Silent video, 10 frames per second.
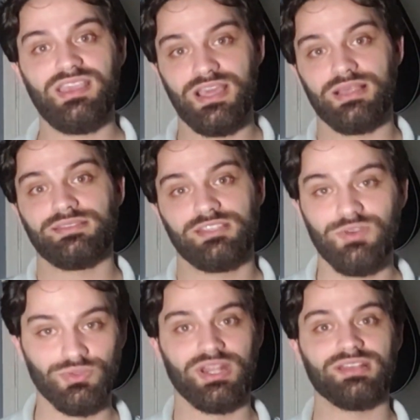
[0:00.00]
relação
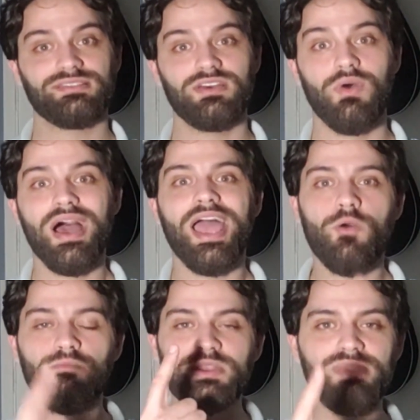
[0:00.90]
à duração é
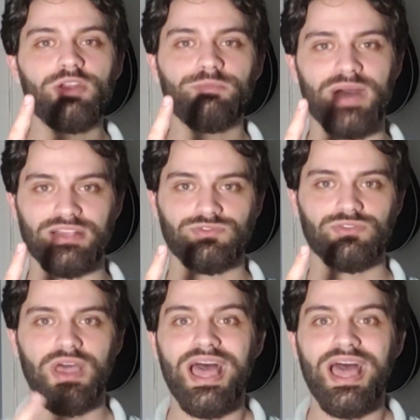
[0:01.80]
o primeiro passo.